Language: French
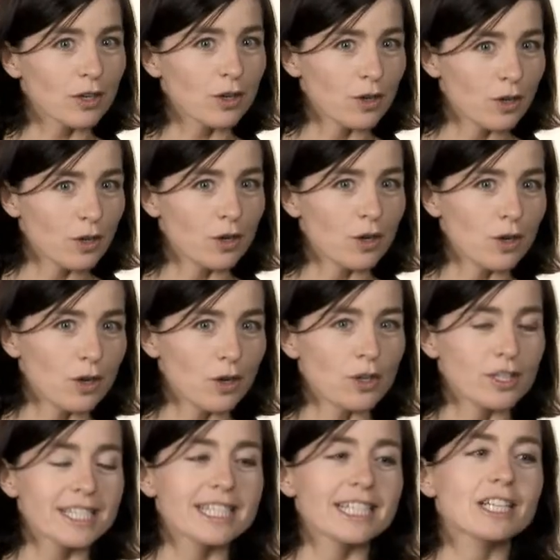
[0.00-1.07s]

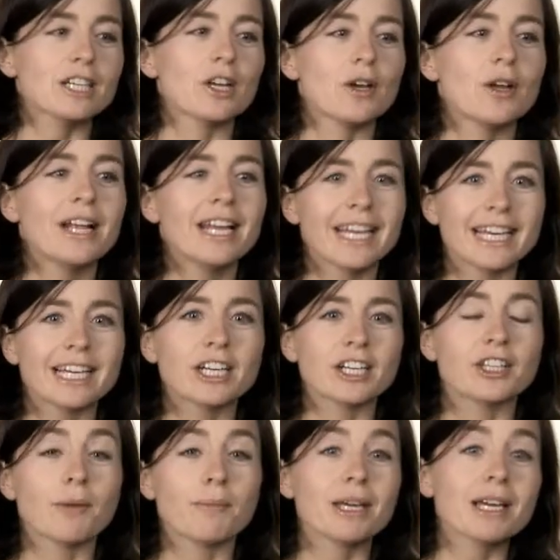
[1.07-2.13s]
le, cycle
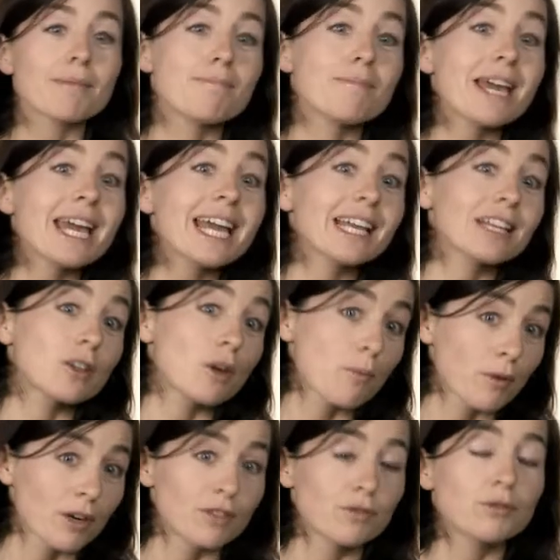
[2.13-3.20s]
économique, mais d'un
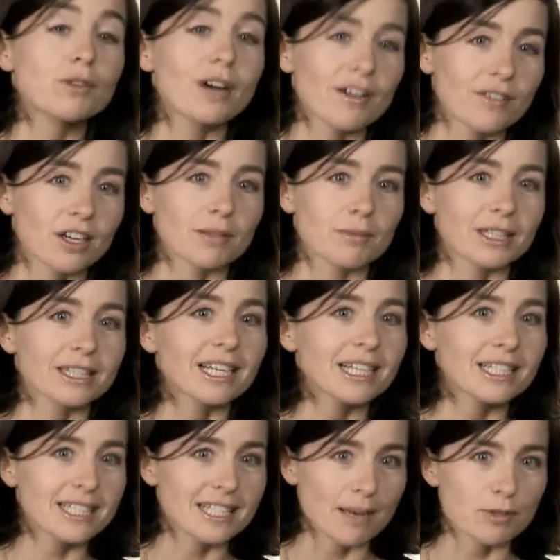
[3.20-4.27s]
point de vue
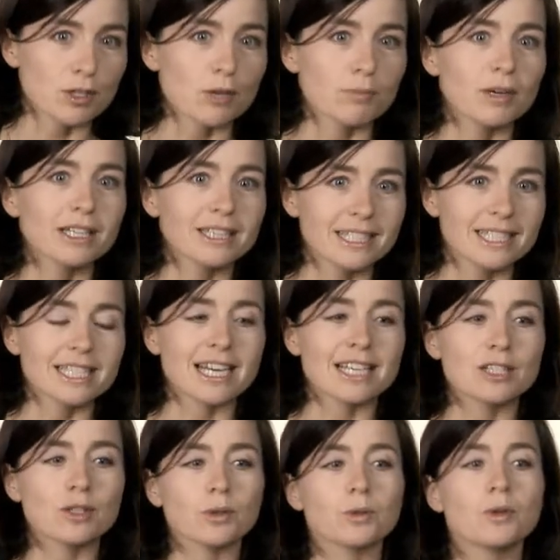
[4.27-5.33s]
environnemental, c'est absolument
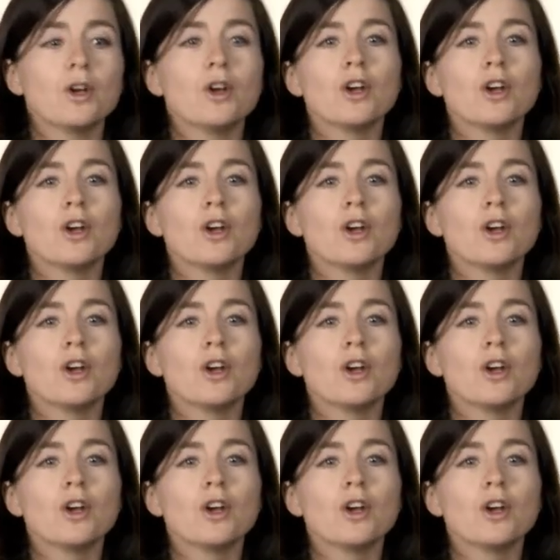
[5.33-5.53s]
désastreux.